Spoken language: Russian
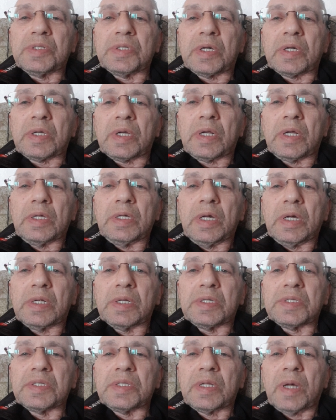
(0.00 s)

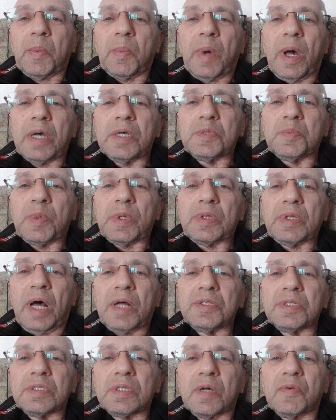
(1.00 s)
сохранились дома из
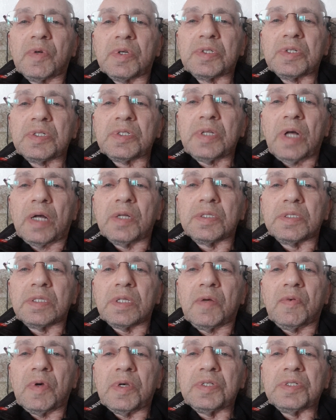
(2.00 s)
15,
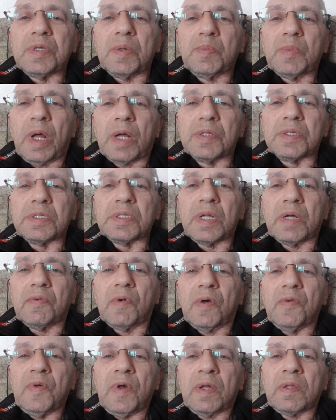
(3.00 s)
16 и 17
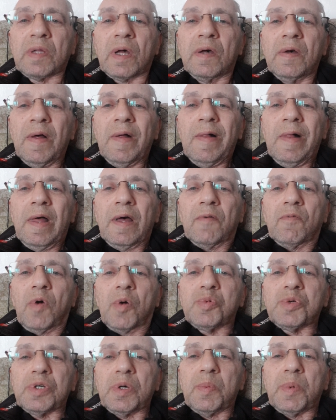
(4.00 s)
века. В
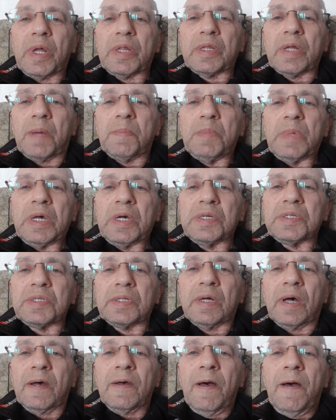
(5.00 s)
общем, это
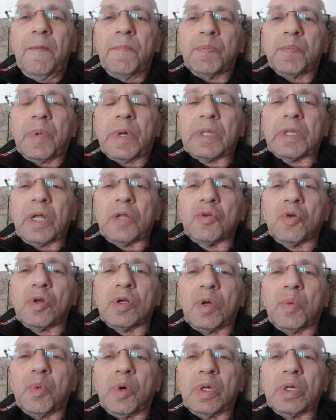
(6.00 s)
место, по
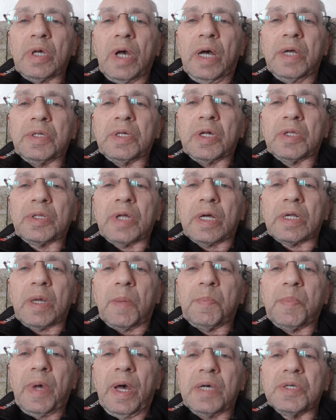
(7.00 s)
которому я, не
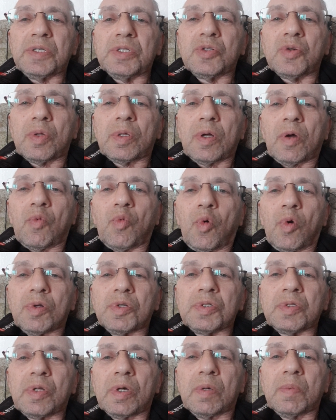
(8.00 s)
торопясь, с
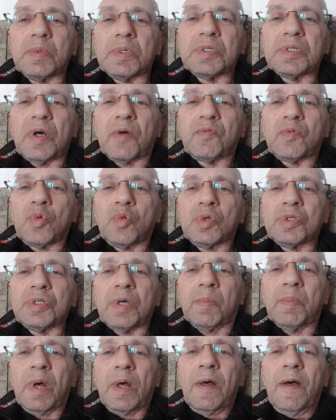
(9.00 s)
удовольствием и со
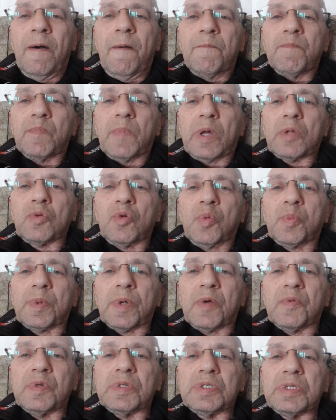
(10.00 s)
вкусом, могу
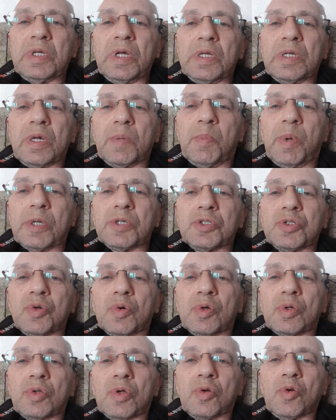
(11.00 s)
провести
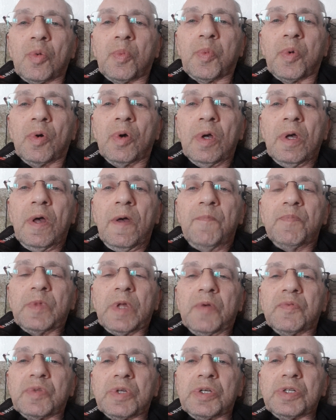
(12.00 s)
небольшую группу
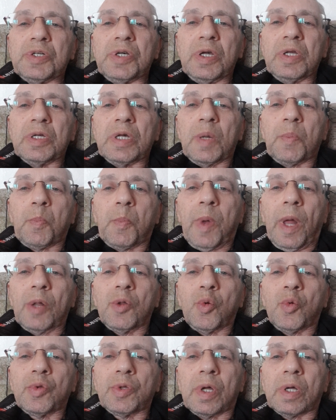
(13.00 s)
и в течение
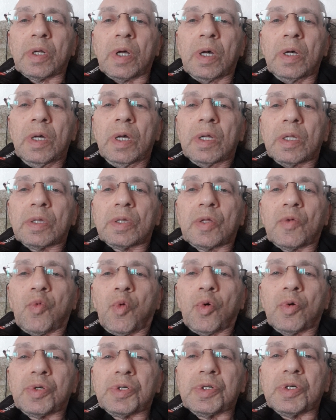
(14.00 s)

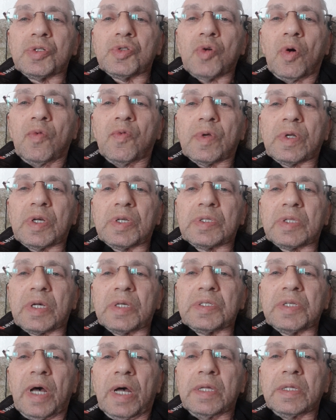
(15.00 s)
полутора-двух часов
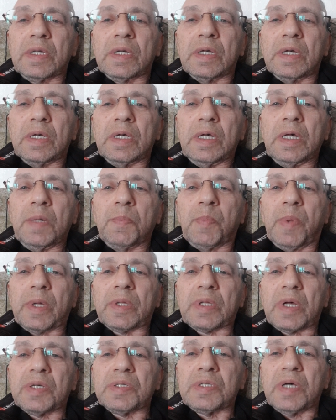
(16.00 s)
рассказать и
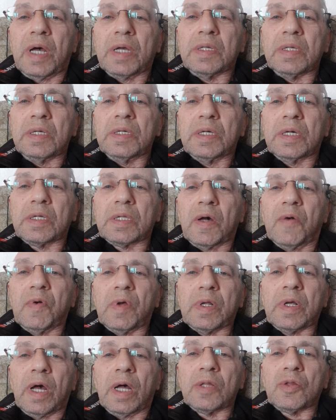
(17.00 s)
показать, не
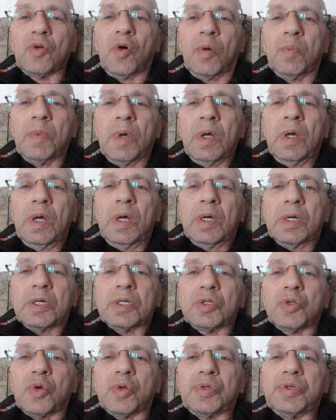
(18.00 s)
говоря о том,
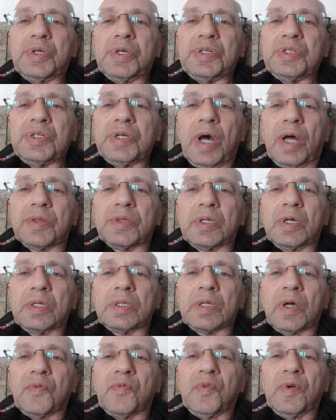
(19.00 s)
что десятки
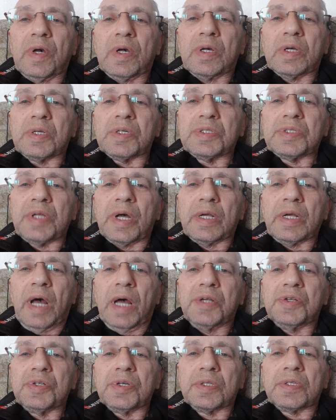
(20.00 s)
кафе и
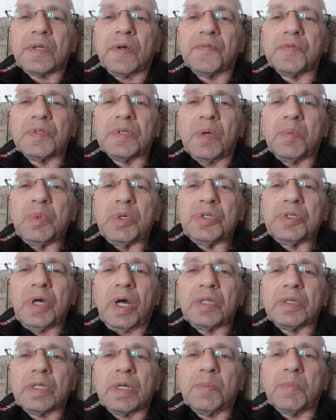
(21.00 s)
ресторанчиков,
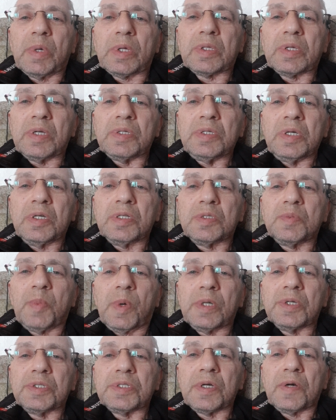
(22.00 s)
замечательный магазин с
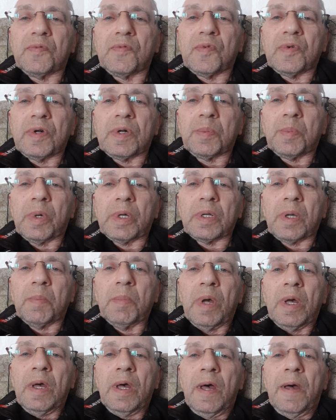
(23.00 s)
большим
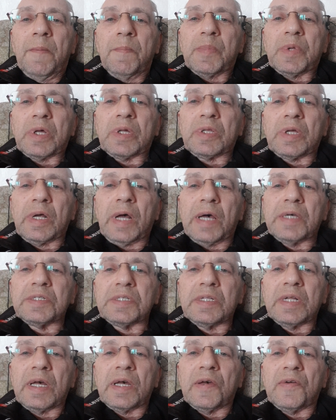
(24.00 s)
выбором,
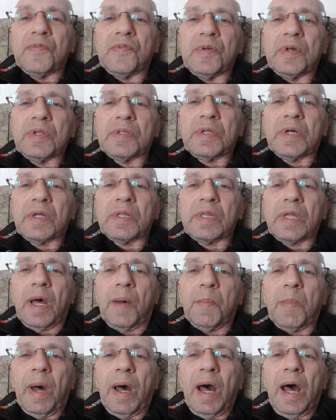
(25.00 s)
прекрасные виды на
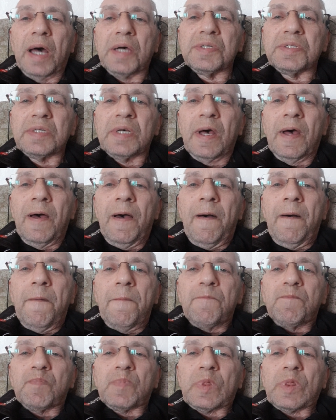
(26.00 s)
Маас,
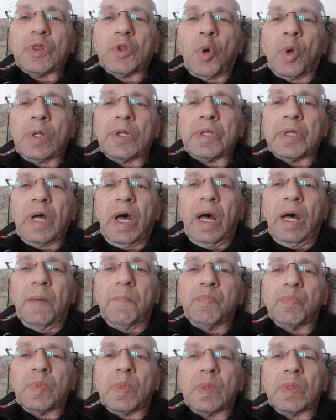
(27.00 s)

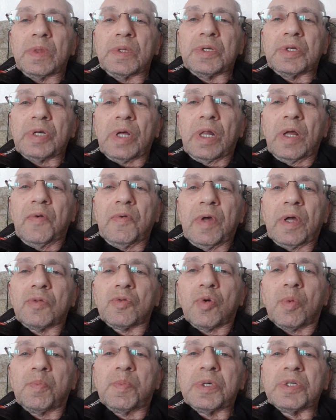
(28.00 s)
только
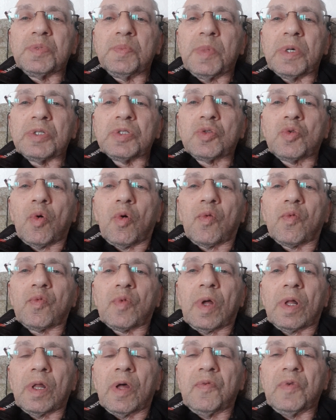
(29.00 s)
человеку без мозгов в
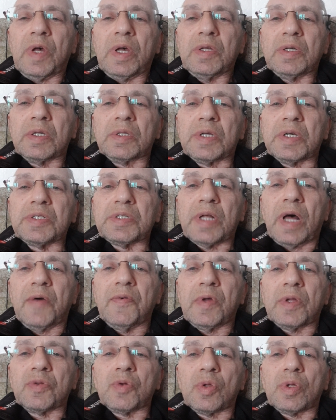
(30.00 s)
голове не
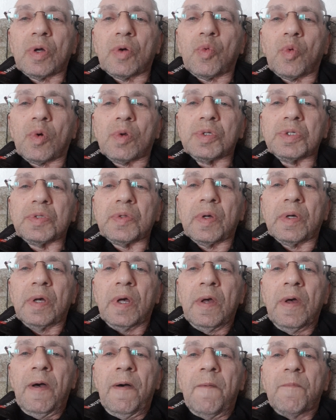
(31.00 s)
доставят удовольствия.
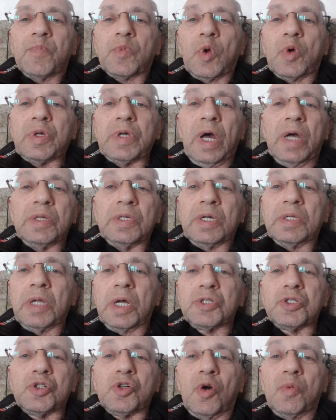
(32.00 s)
Но я ни
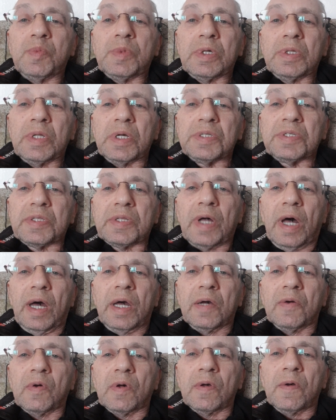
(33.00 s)
на чем не
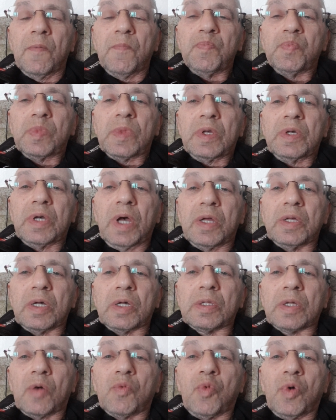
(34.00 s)
настаиваю, я
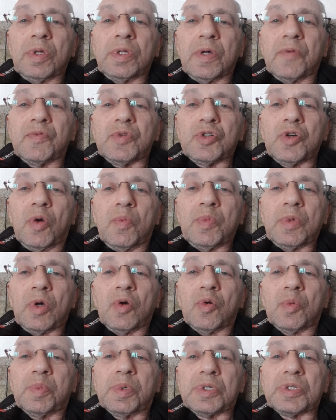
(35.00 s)
никого ни в чем не
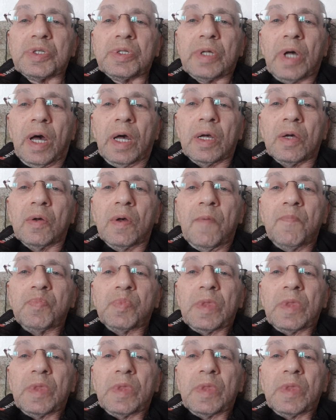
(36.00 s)
убеждаю.